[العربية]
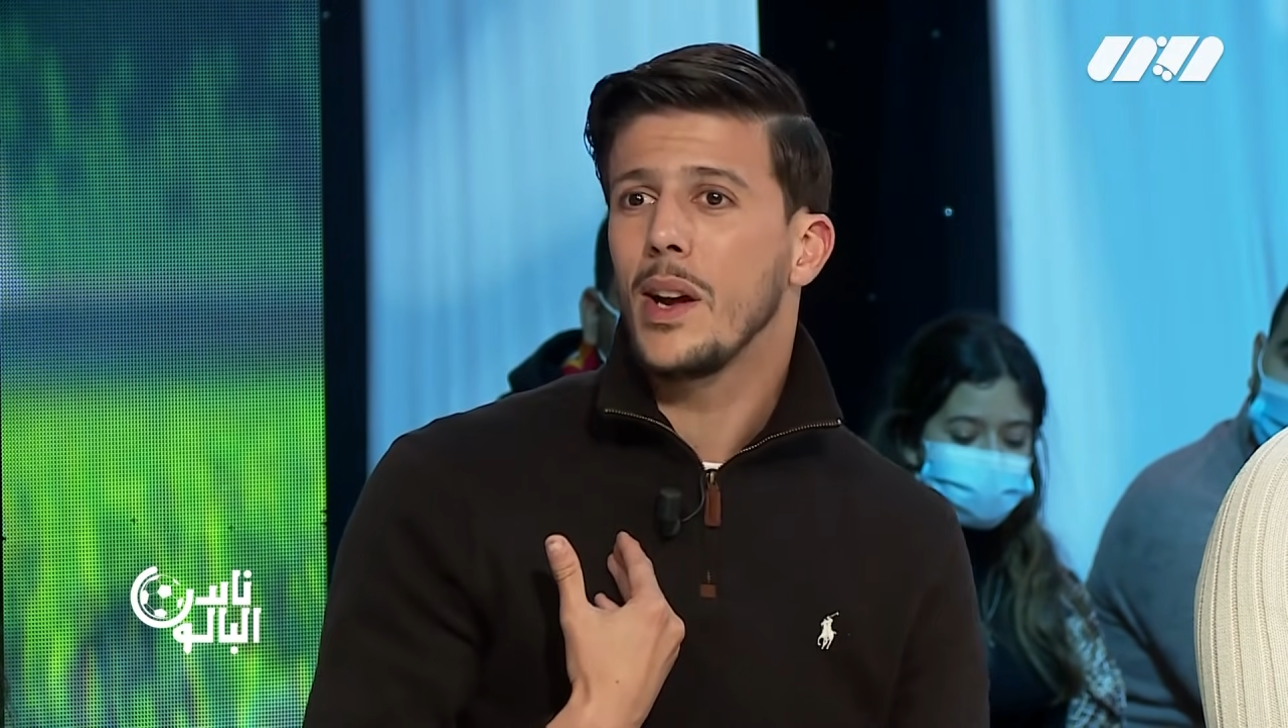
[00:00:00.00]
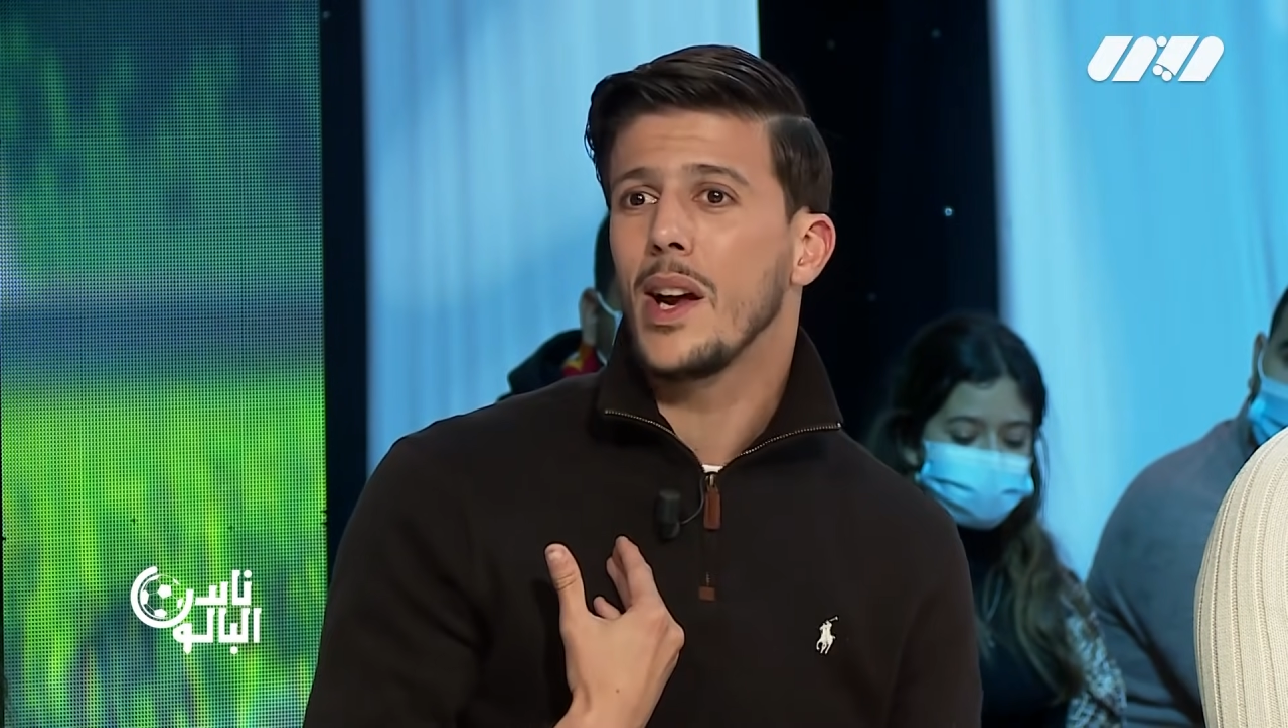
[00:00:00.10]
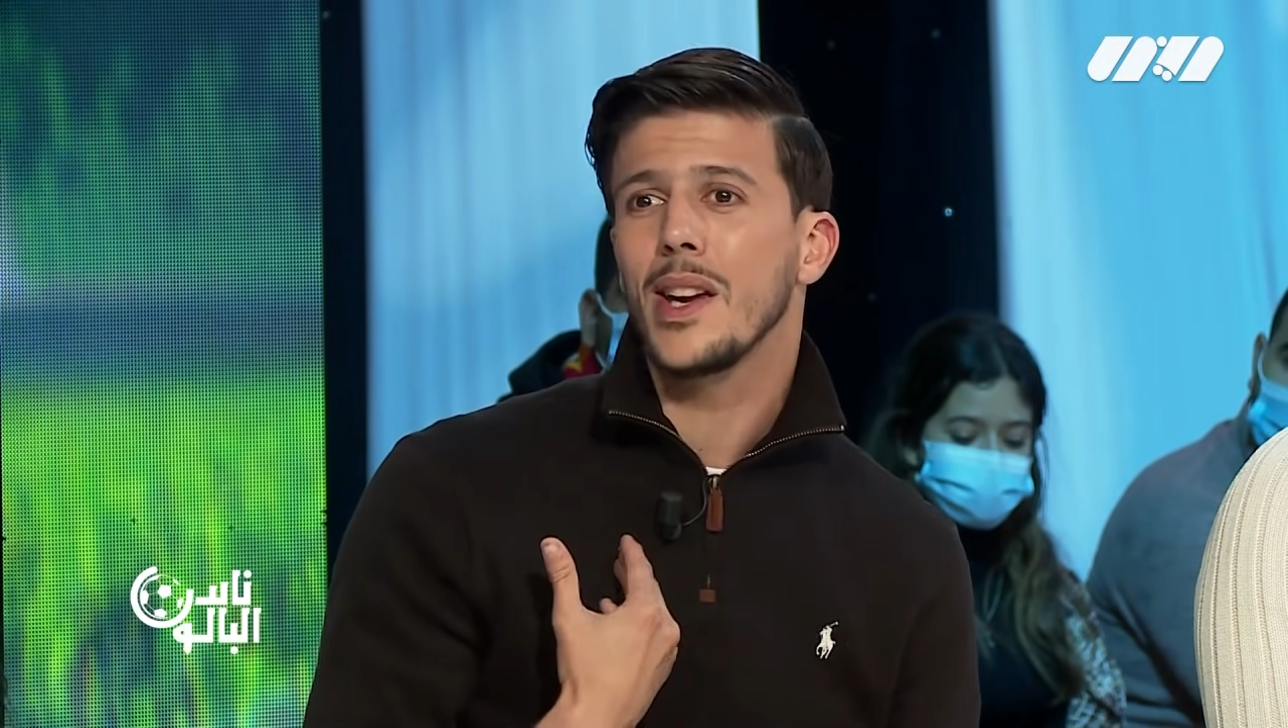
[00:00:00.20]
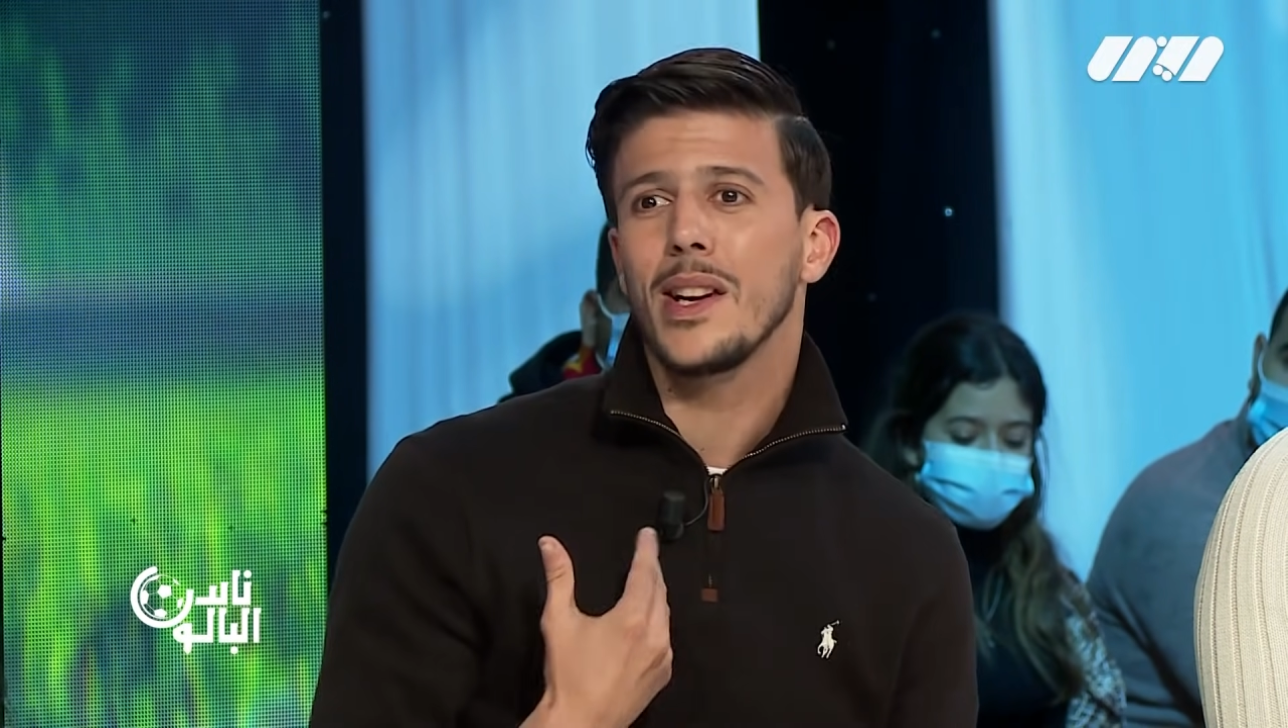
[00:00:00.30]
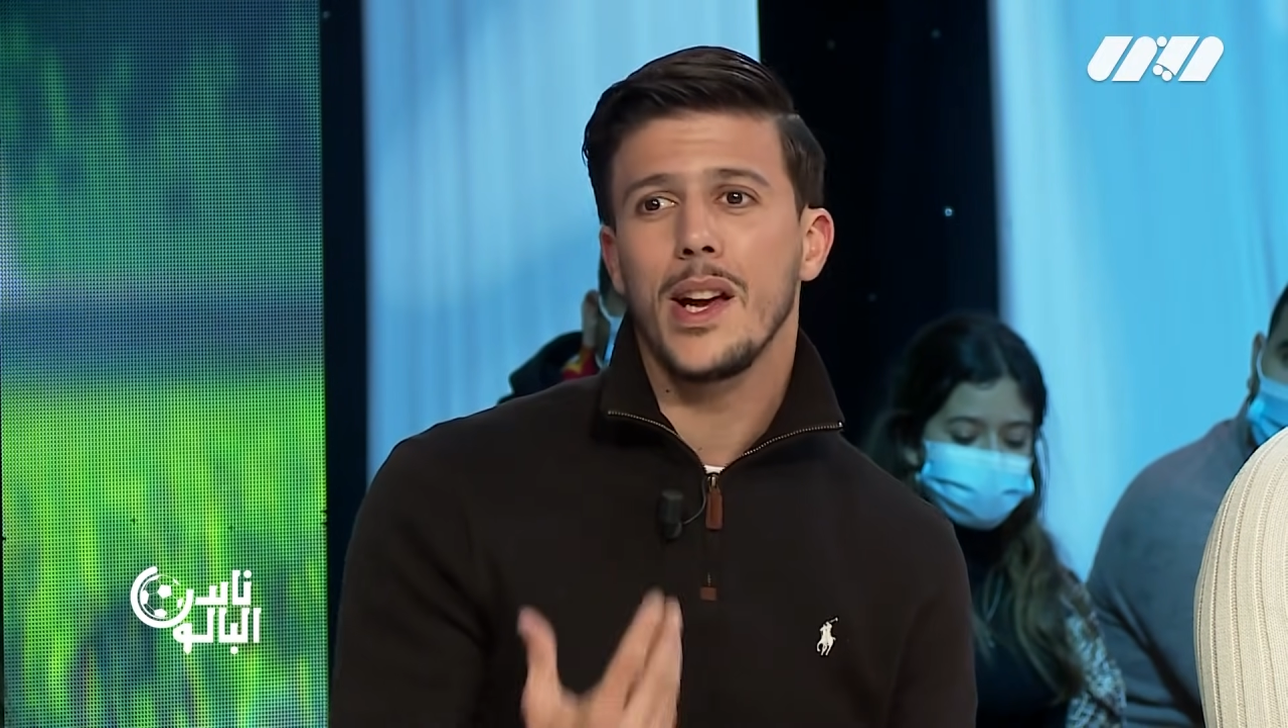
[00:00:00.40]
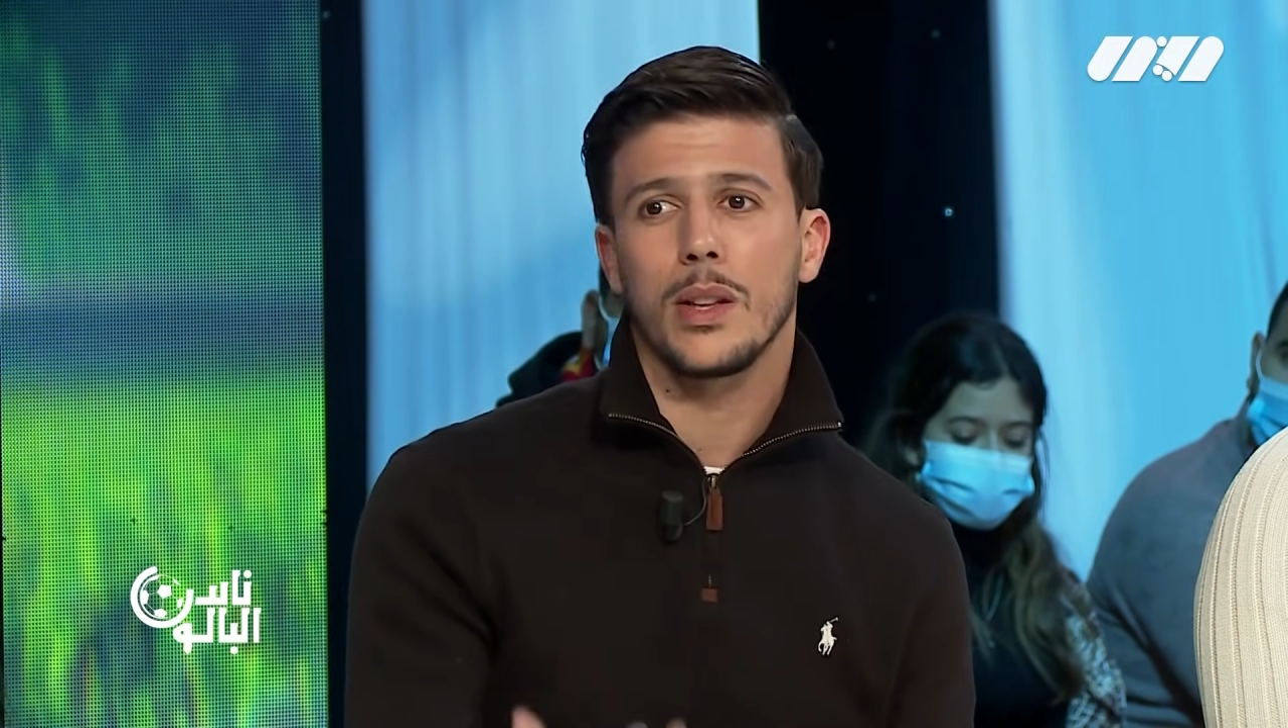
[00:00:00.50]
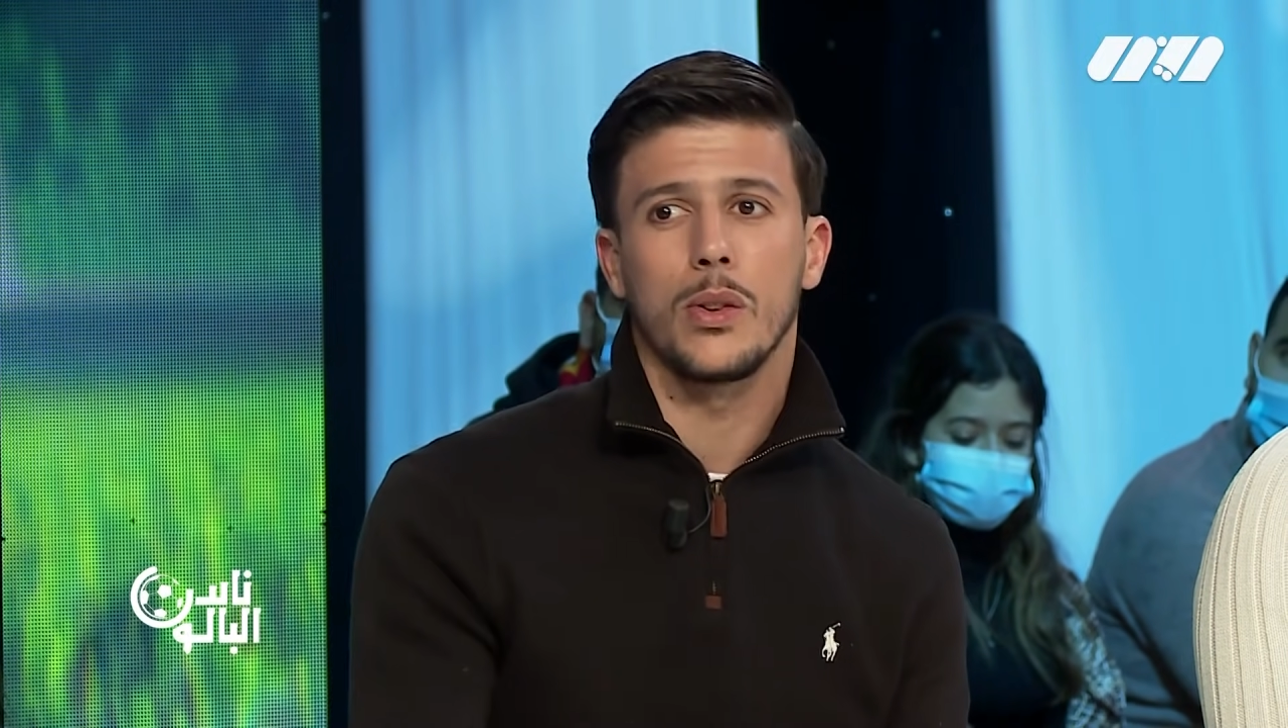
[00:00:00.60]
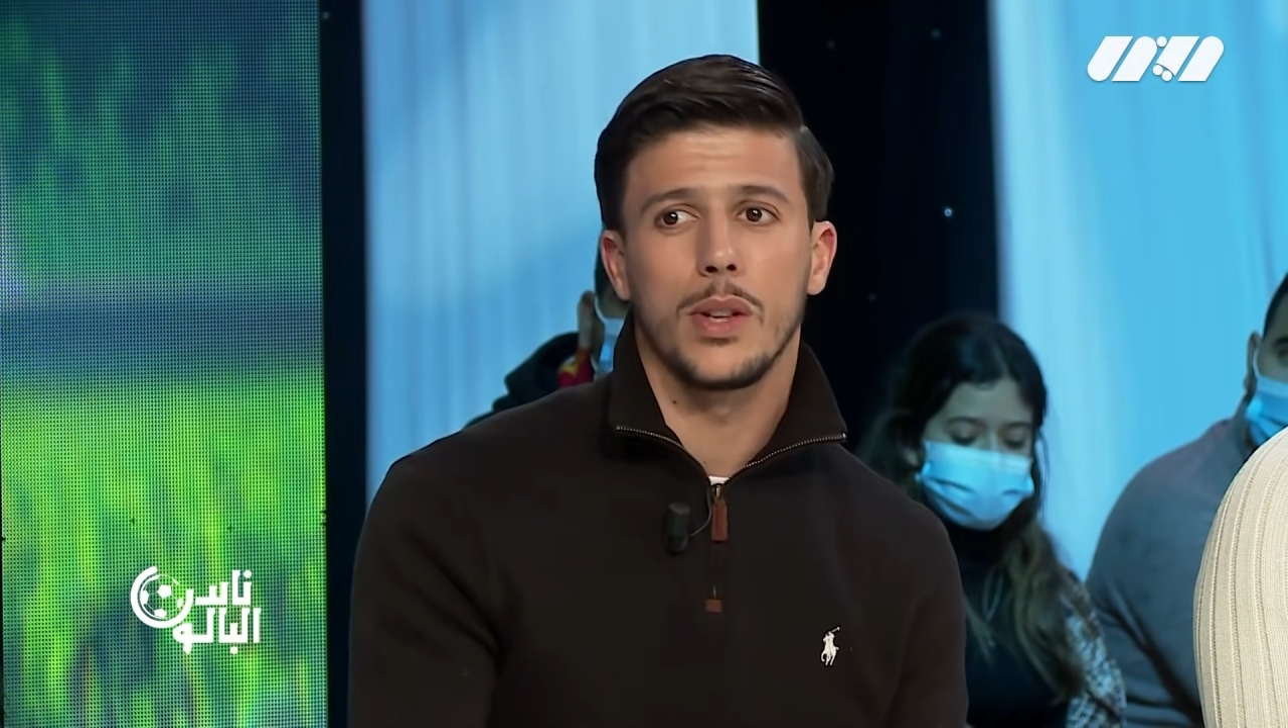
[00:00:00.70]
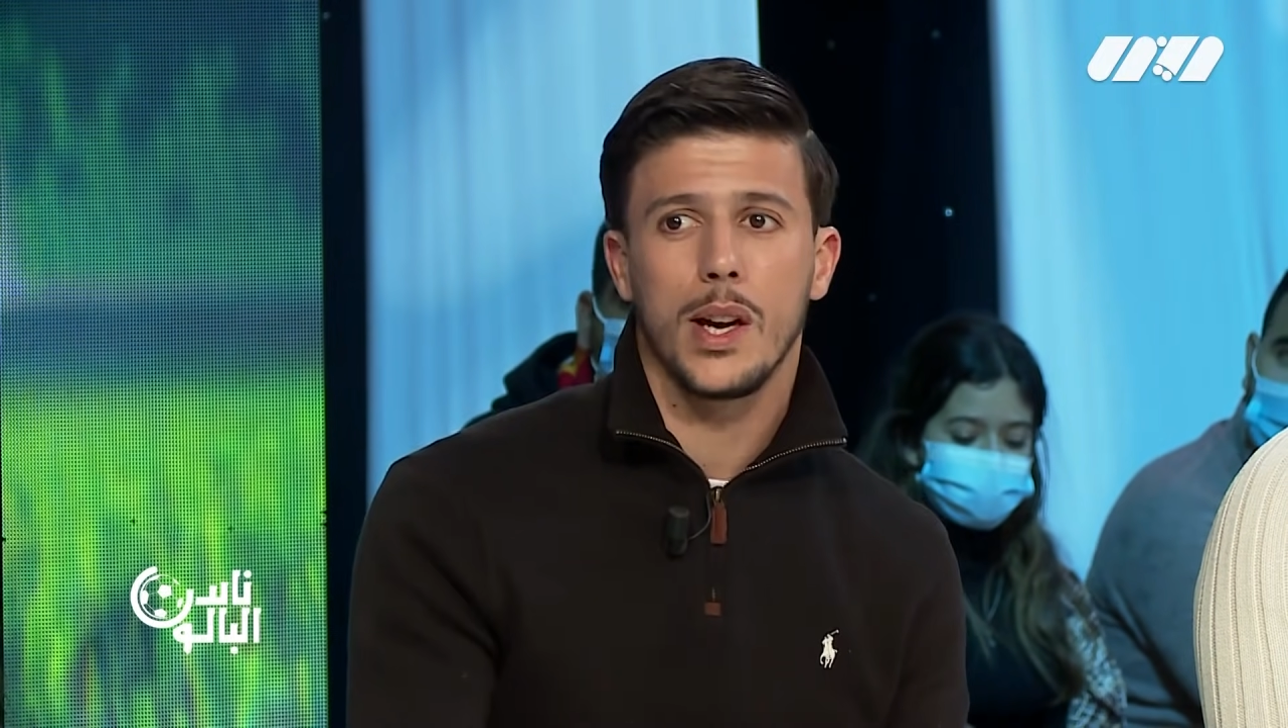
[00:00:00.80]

معايا اللي حتقول